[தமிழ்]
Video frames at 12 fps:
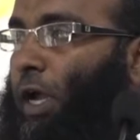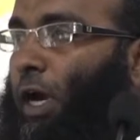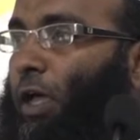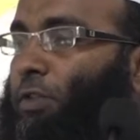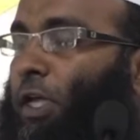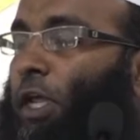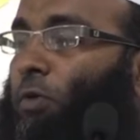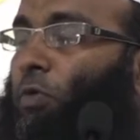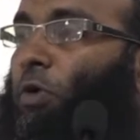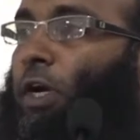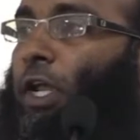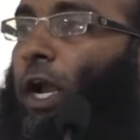அல்லாஹாலா
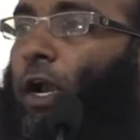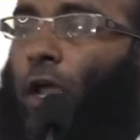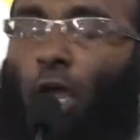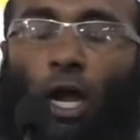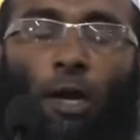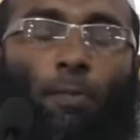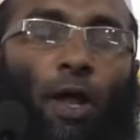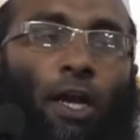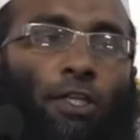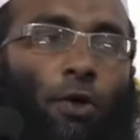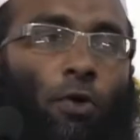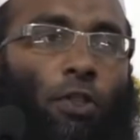கூறுகின்றான் அன்பான
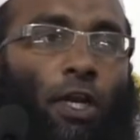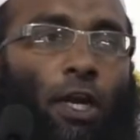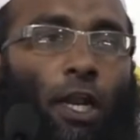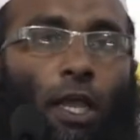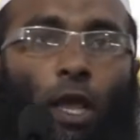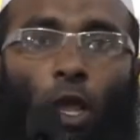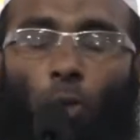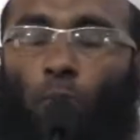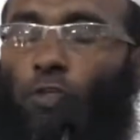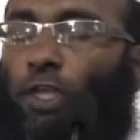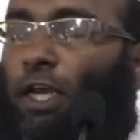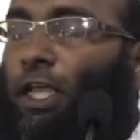சகோதரர்களே
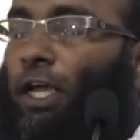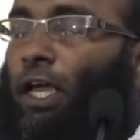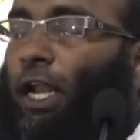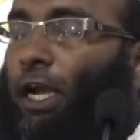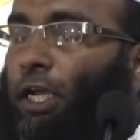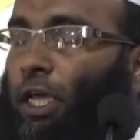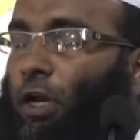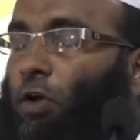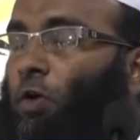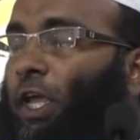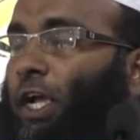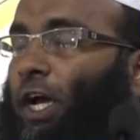முஸ்லீம்கள்
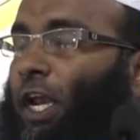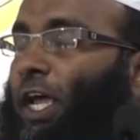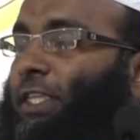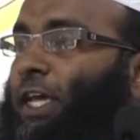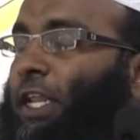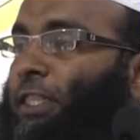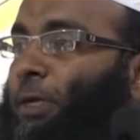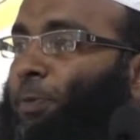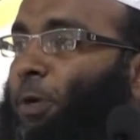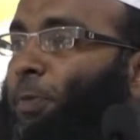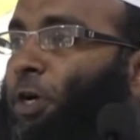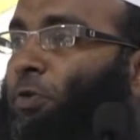அந்நியர்களுடைய கலாச்சாரத்தை
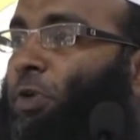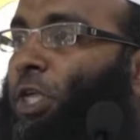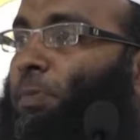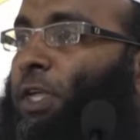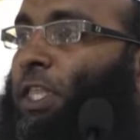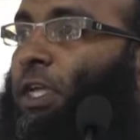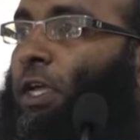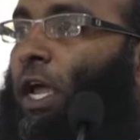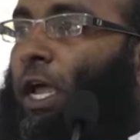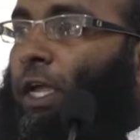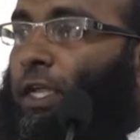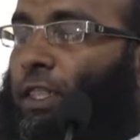பின்பற்றுவது என்பது
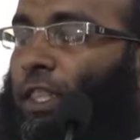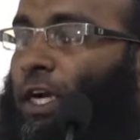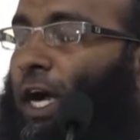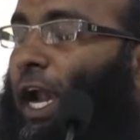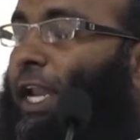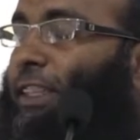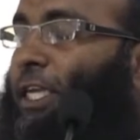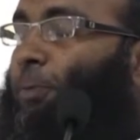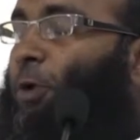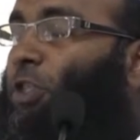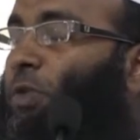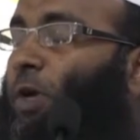இந்த காலத்தை
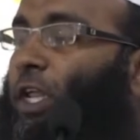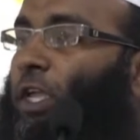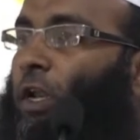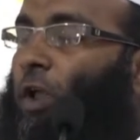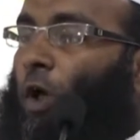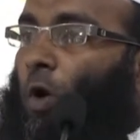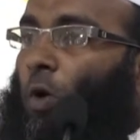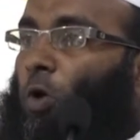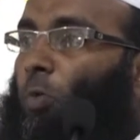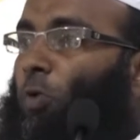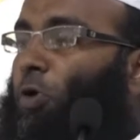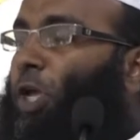பொறுத்தவரையில்
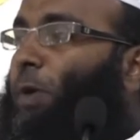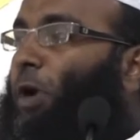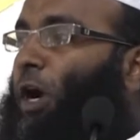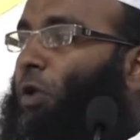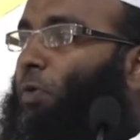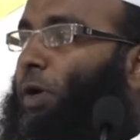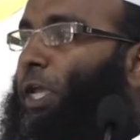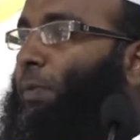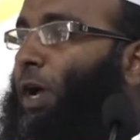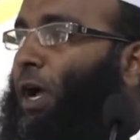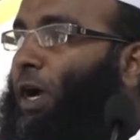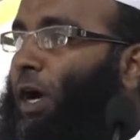ஒரு முக்கியமான ஒரு
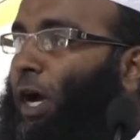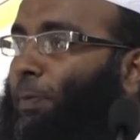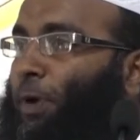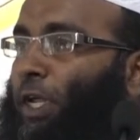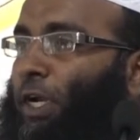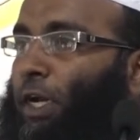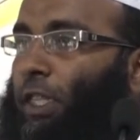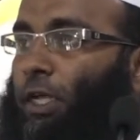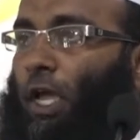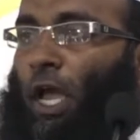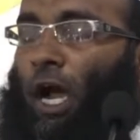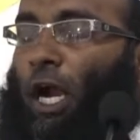விடயமாக காணப்படுகின்றது
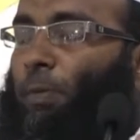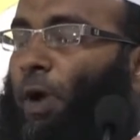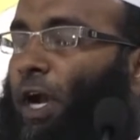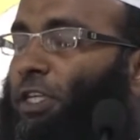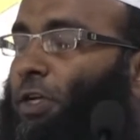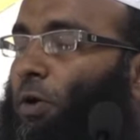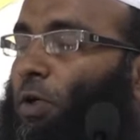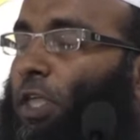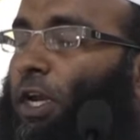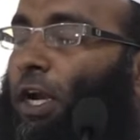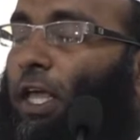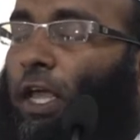அன்பான
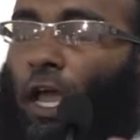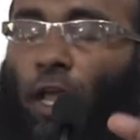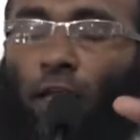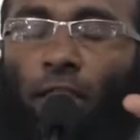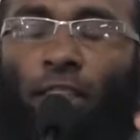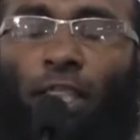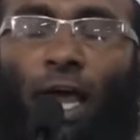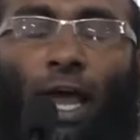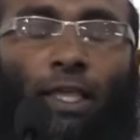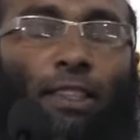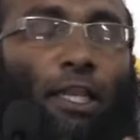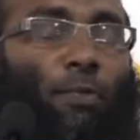சகோதரர்களே இந்த
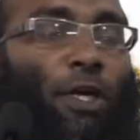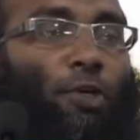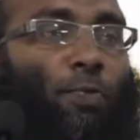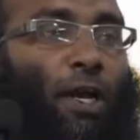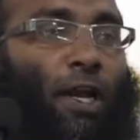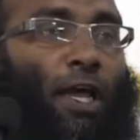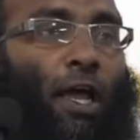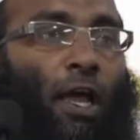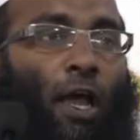ஆயத்தில் மட்டுமல்ல